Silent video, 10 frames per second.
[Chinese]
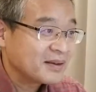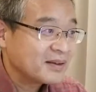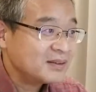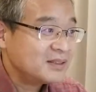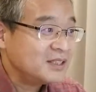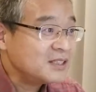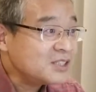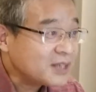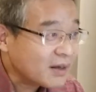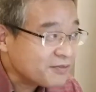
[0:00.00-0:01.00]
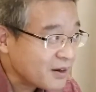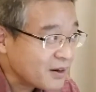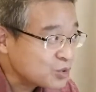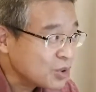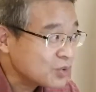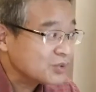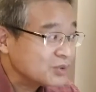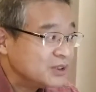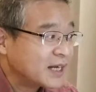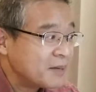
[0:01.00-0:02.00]
你以前犯了错误，
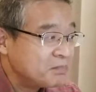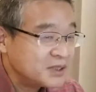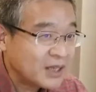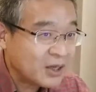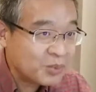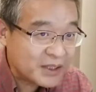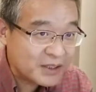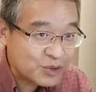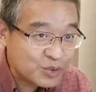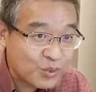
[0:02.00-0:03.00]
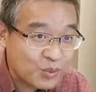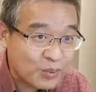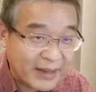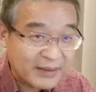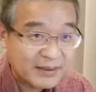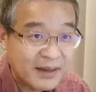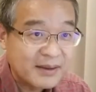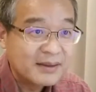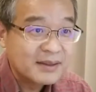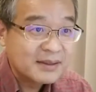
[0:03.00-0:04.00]
你还不想为你的错误买单，
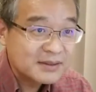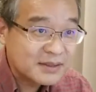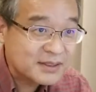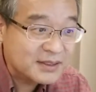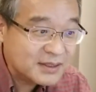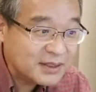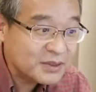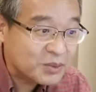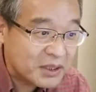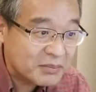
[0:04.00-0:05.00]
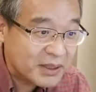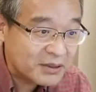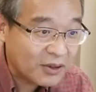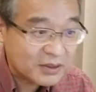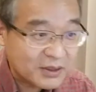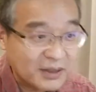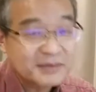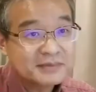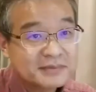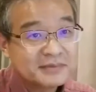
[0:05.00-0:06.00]
这一定违背道德。
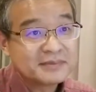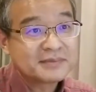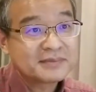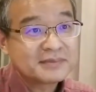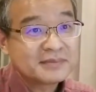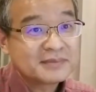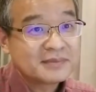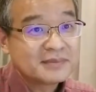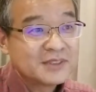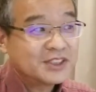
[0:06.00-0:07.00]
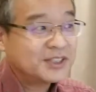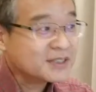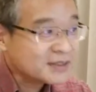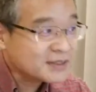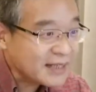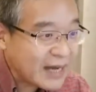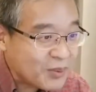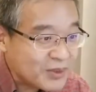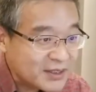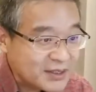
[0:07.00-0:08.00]
其实这俩
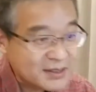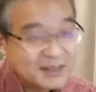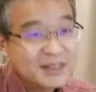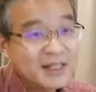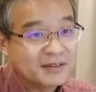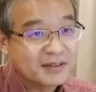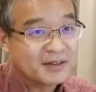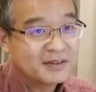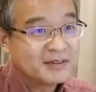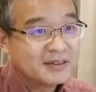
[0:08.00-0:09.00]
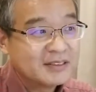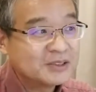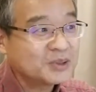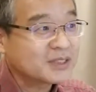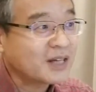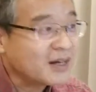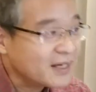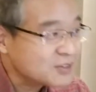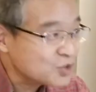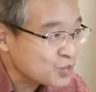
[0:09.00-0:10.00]
问题是一样的，就是刚
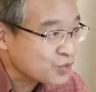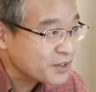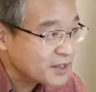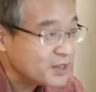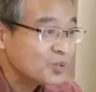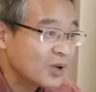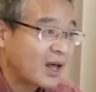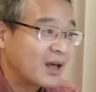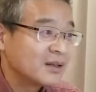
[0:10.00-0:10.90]
开始股份给多了。